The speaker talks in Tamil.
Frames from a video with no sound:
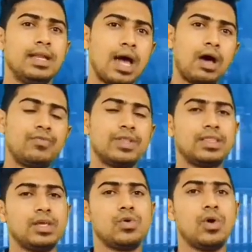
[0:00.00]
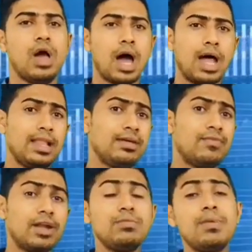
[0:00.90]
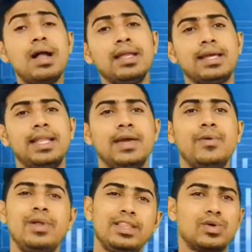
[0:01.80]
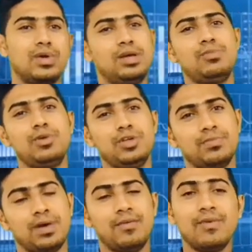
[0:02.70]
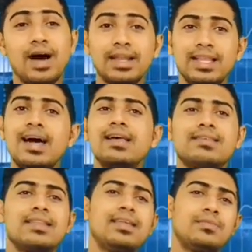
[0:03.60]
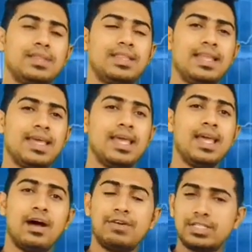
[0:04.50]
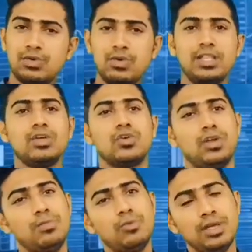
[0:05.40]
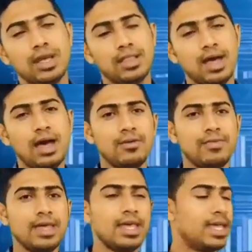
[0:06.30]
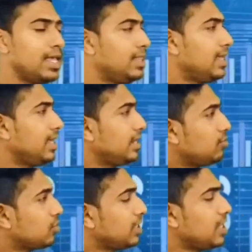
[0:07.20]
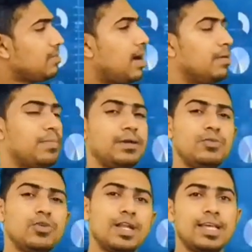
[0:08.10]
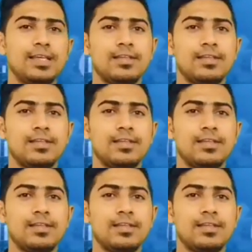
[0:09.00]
லாபத்தையோ அல்லது வருமானங்களையோ உழைத்துக் கொள்ள முடியும் அவ்வாறு இல்லாத சந்தர்ப்பத்திலே அவற்றை உழைத்துக் கொள்ள முடியும் ஆகவே இந்த இரு முக்கியமான பண்புகளை